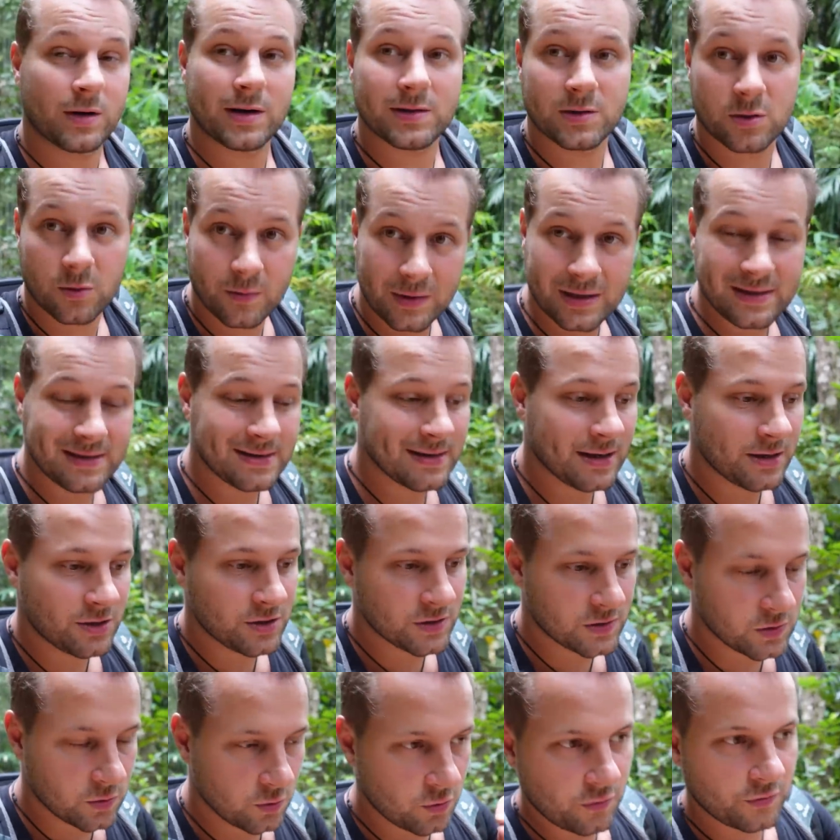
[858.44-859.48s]
oraz do miejsca,
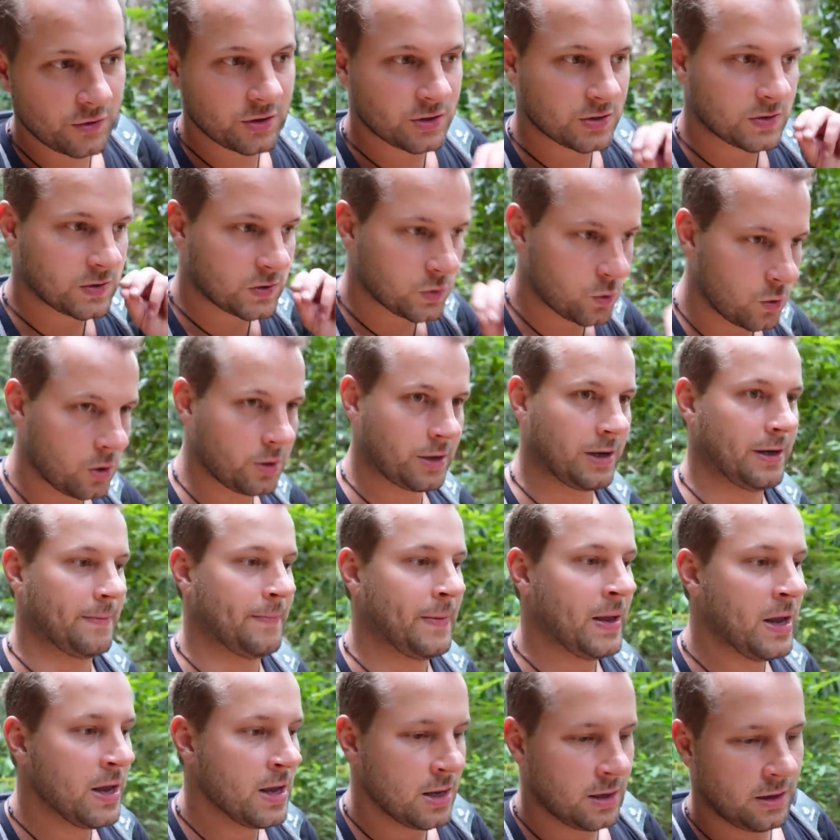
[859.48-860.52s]
gdzie są również słonie.
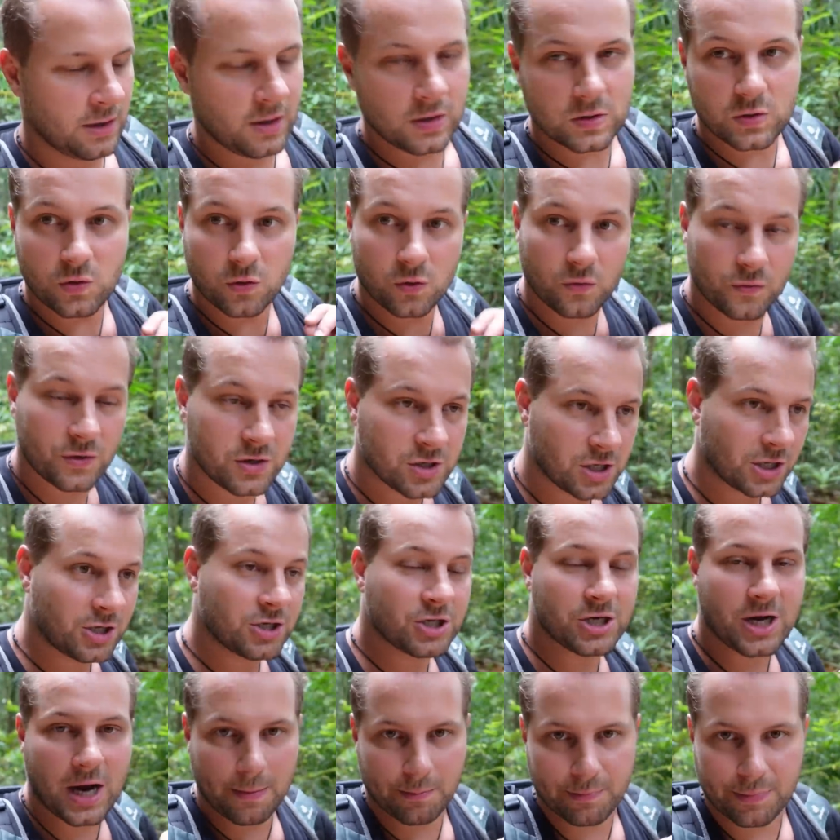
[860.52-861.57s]
I jest tu również
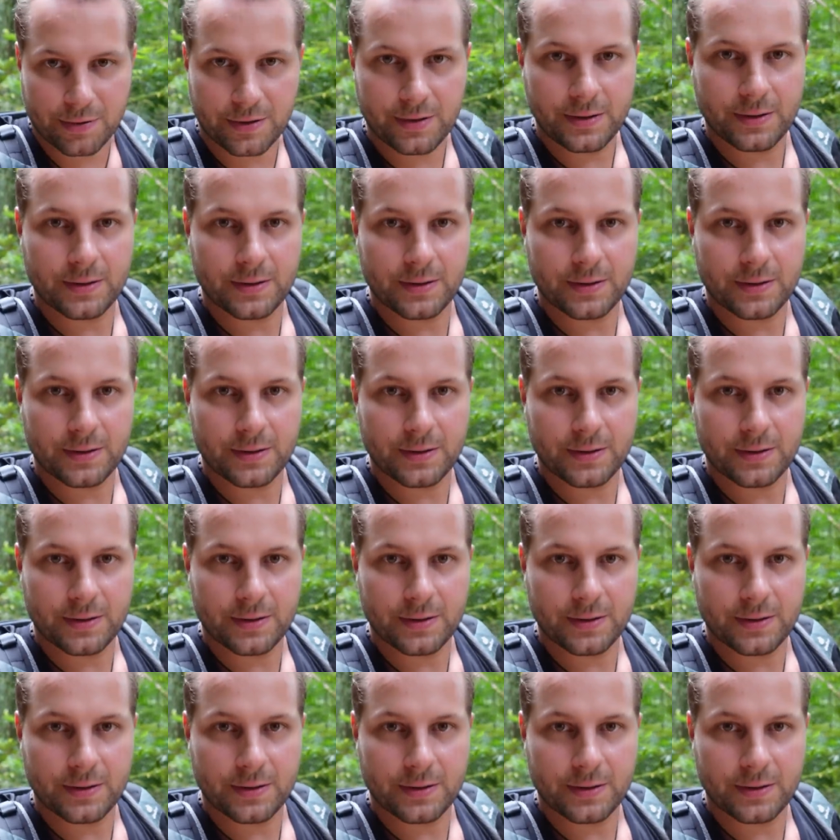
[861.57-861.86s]
jakiś kamp.